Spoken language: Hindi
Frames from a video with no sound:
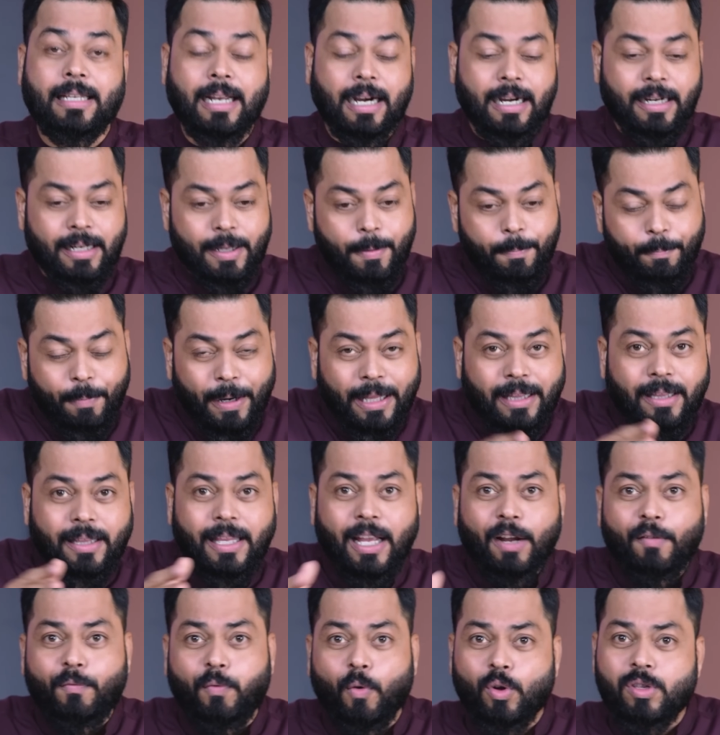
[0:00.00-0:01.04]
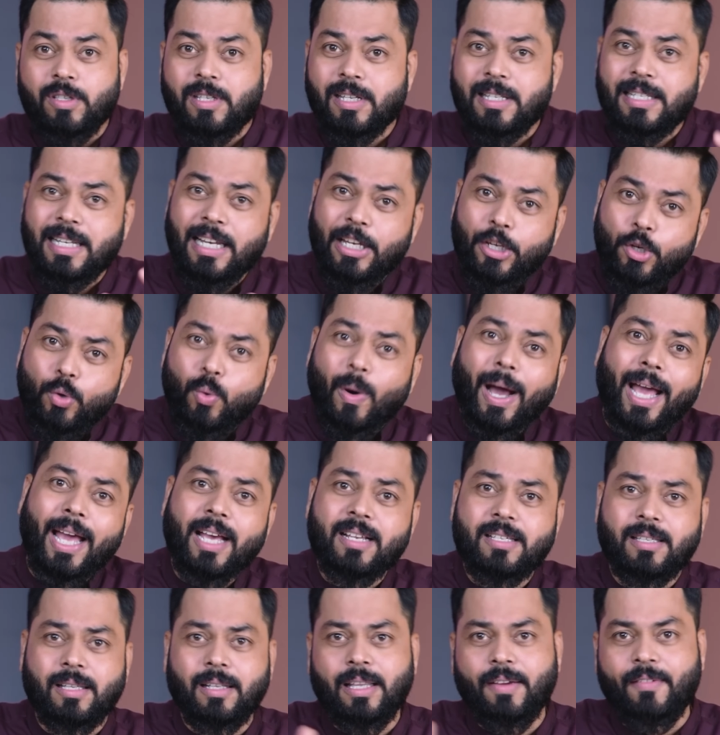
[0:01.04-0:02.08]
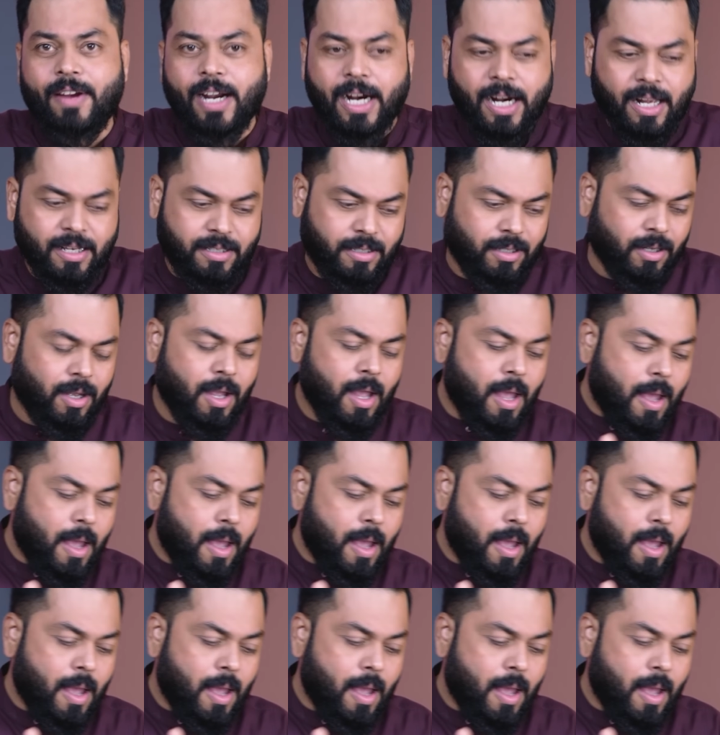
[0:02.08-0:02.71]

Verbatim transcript: कारण की प्रत्येक फोनचं जे यू आय असतं ते वेगळं असतं